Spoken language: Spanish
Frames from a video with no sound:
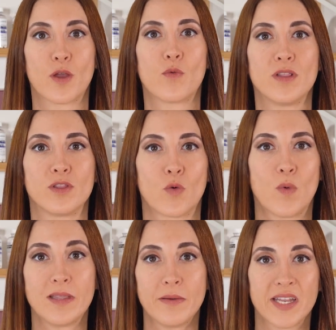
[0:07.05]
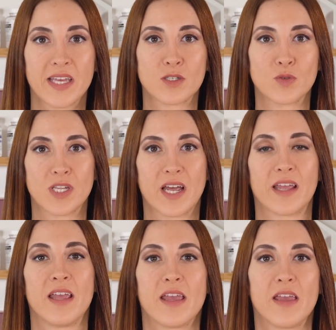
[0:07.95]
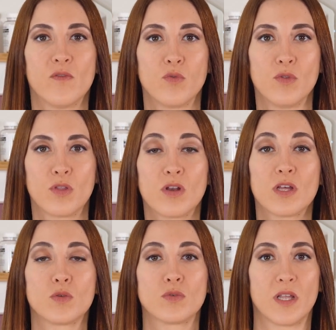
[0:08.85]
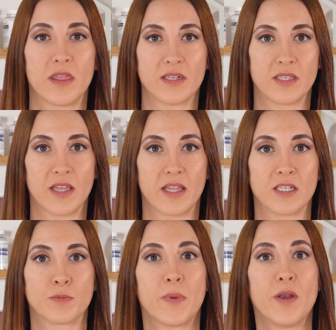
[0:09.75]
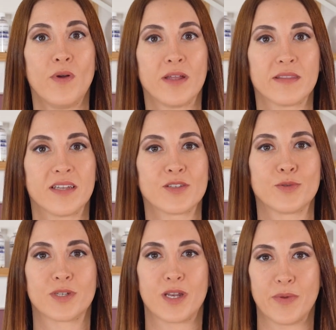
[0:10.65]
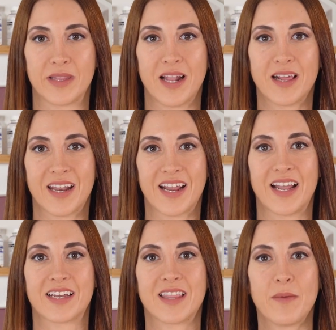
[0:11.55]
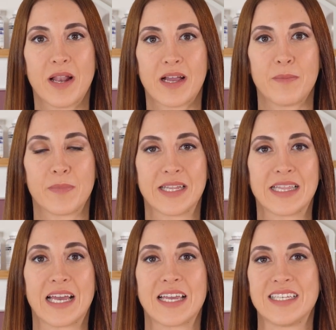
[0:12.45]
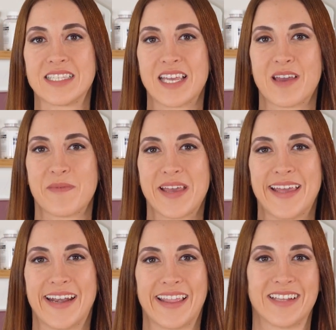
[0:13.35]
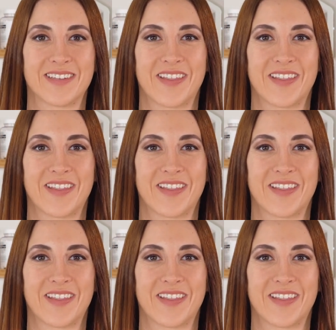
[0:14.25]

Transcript: Te cuento cuál deberías usar en función a tus necesidades, pero antes suscríbete al canal, activa la campanita y sígueme en redes